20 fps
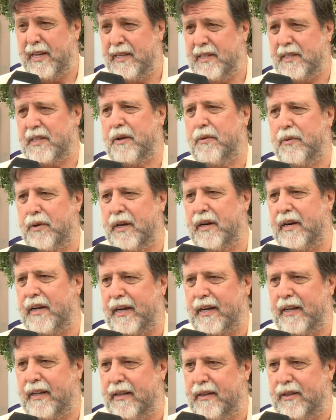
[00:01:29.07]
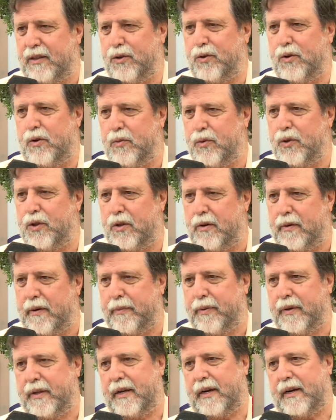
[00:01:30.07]
se viene que todo el mundo va
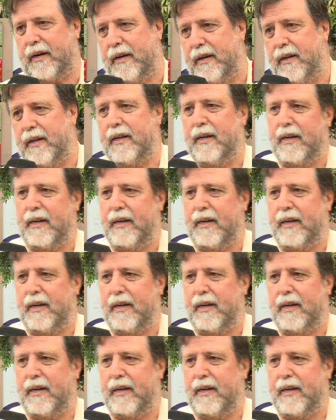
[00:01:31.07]
a poder